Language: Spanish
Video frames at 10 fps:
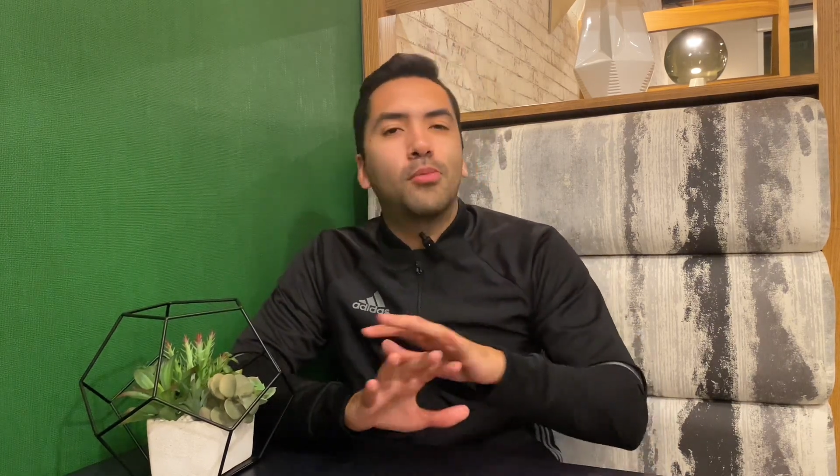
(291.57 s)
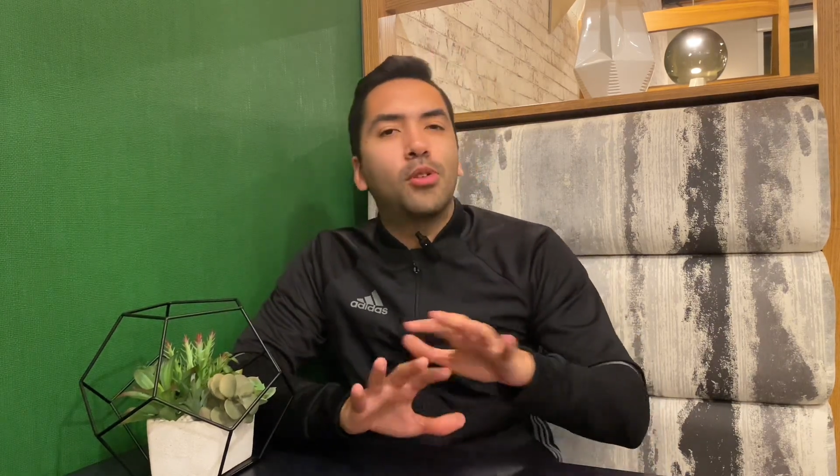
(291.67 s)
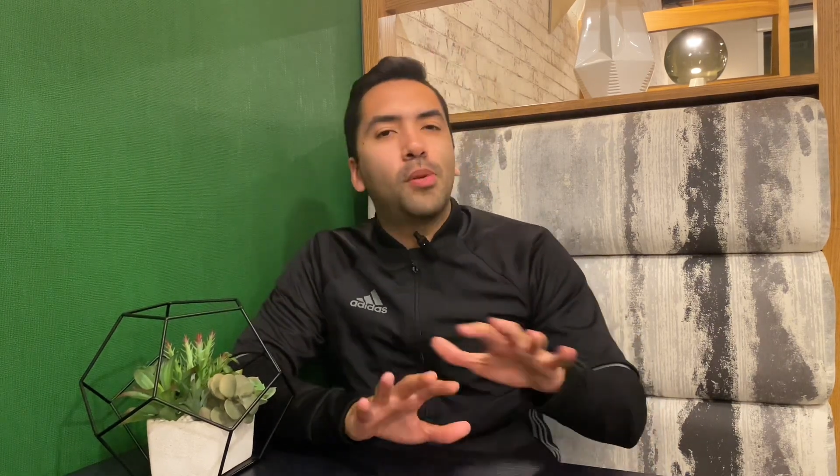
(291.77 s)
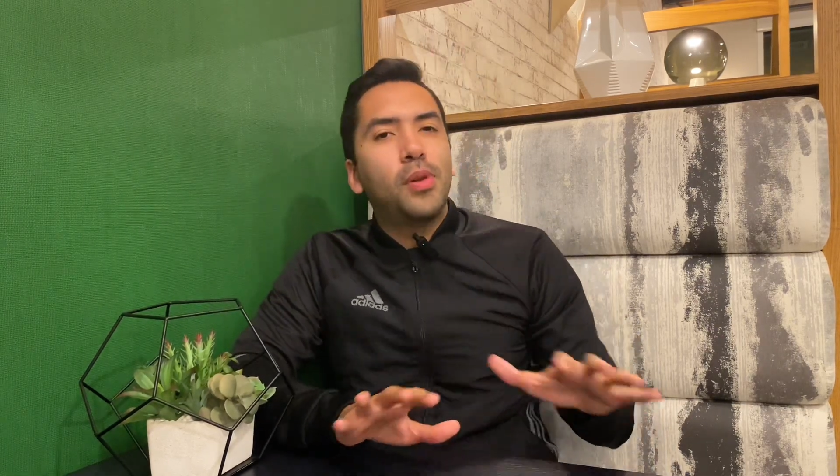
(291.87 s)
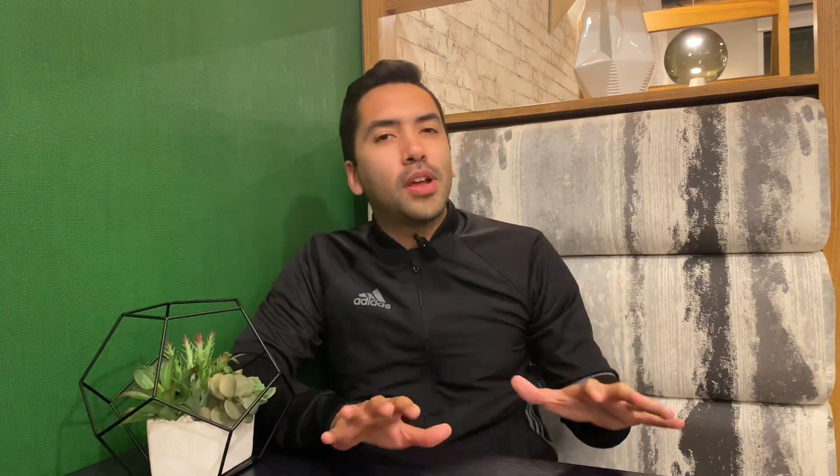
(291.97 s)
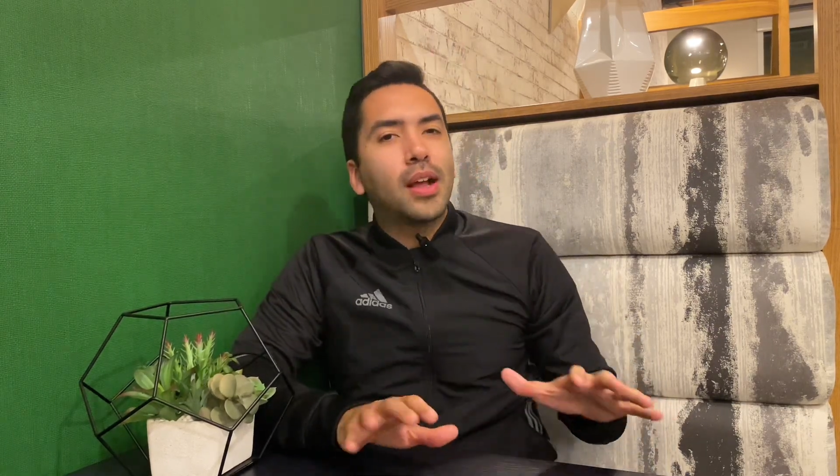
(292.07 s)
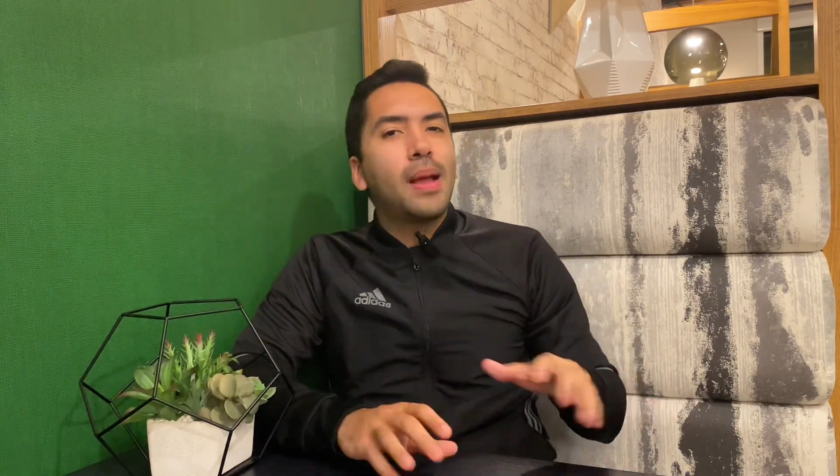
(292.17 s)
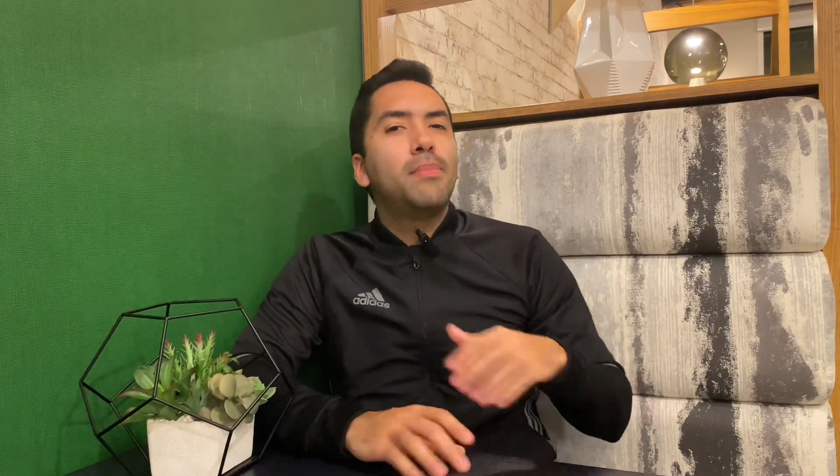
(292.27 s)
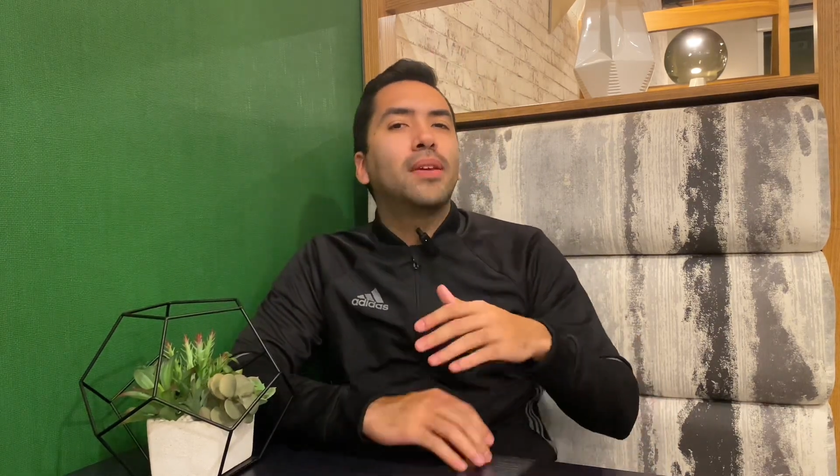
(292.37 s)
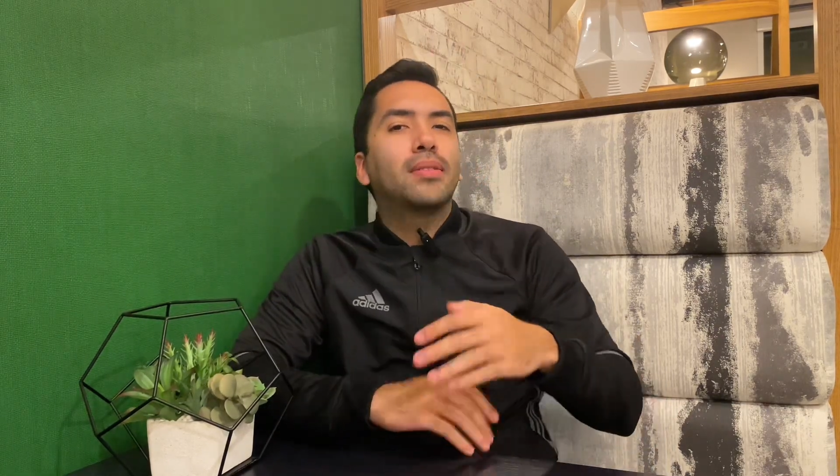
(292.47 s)
como lo explica
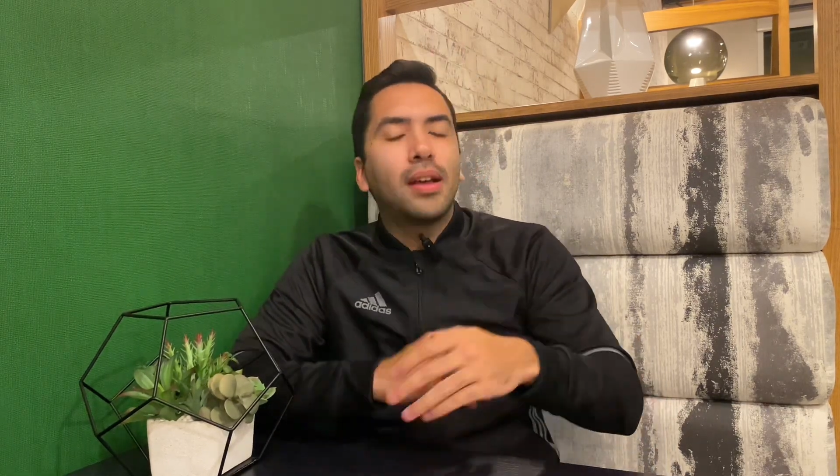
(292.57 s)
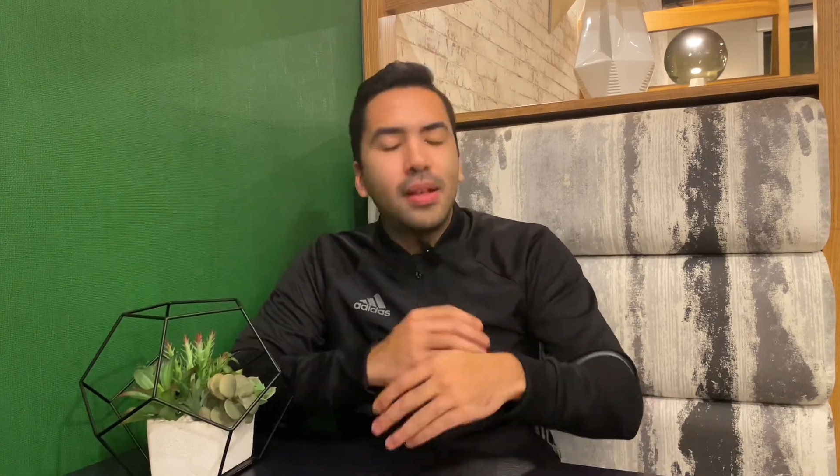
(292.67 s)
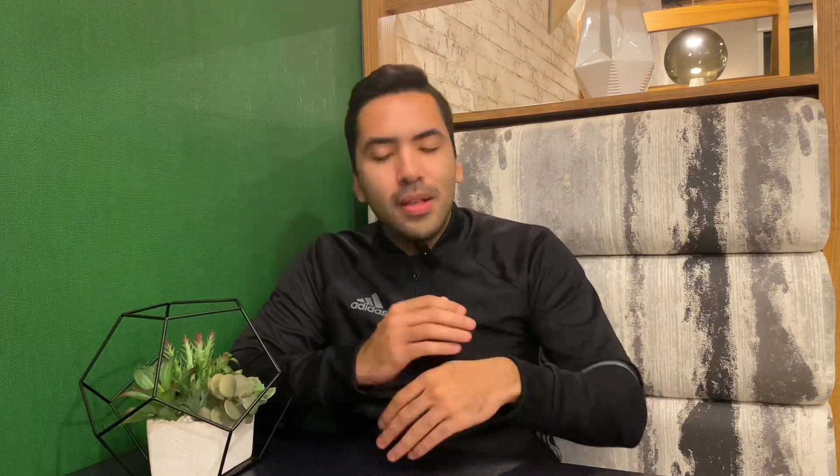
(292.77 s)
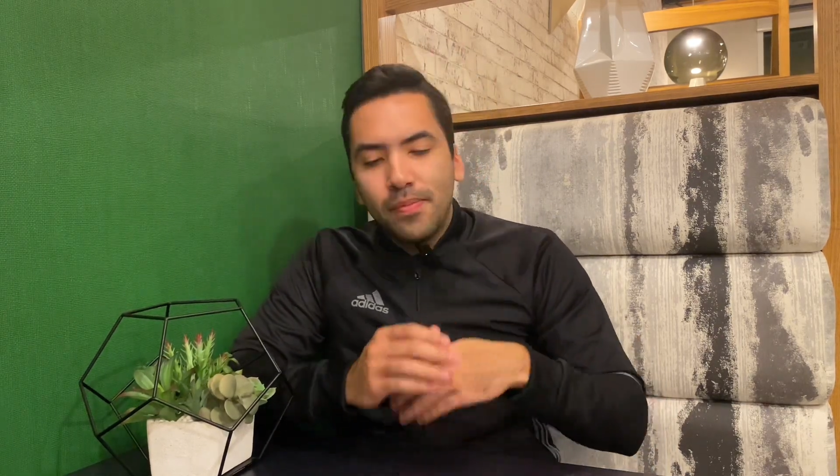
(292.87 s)
acá, empieza a